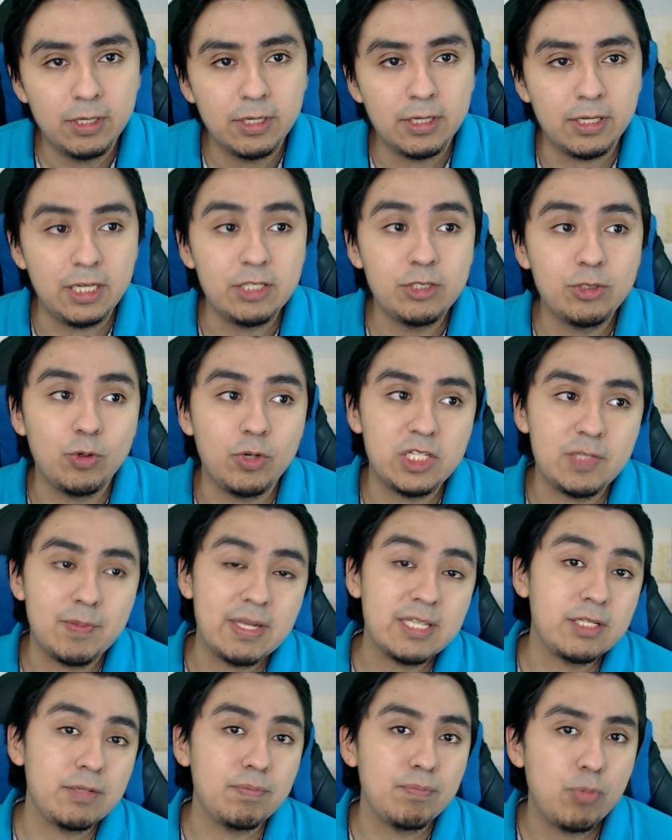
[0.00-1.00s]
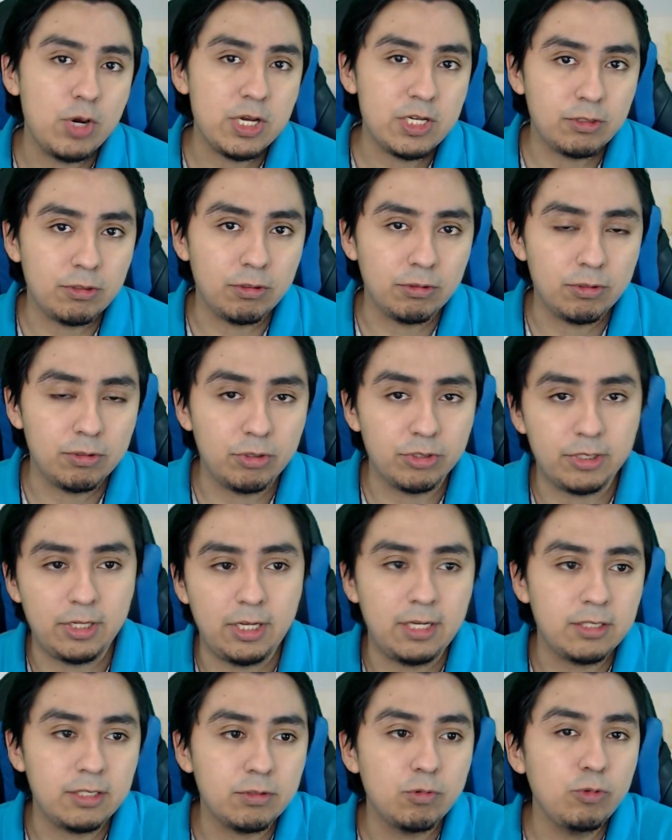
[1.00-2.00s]
y esto es más impuestos, o
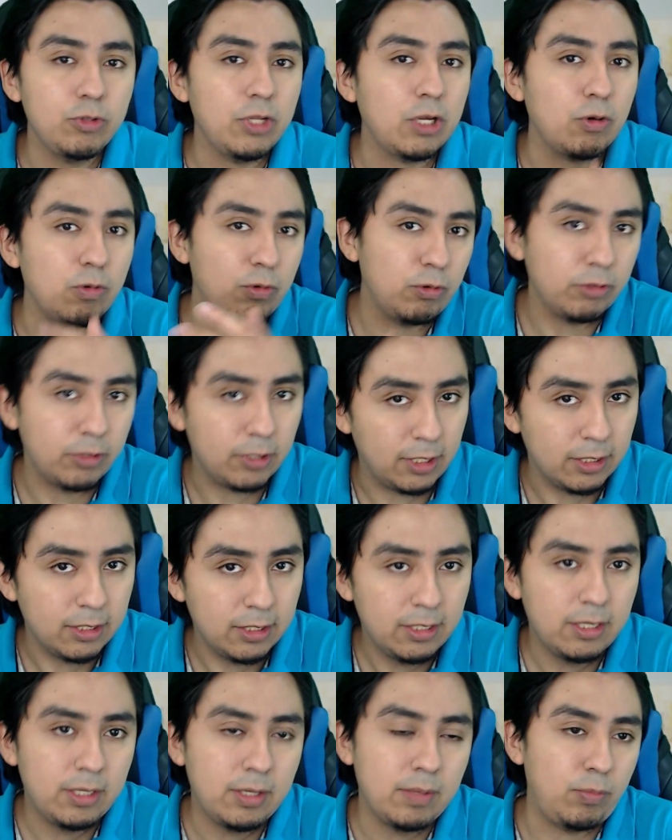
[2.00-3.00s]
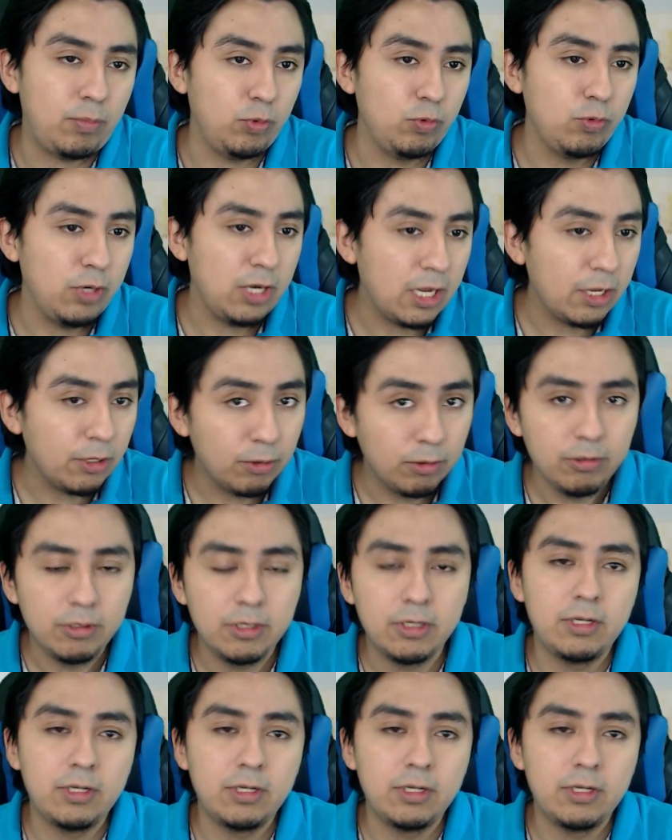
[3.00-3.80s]
sea, es una con otra. Por un lado,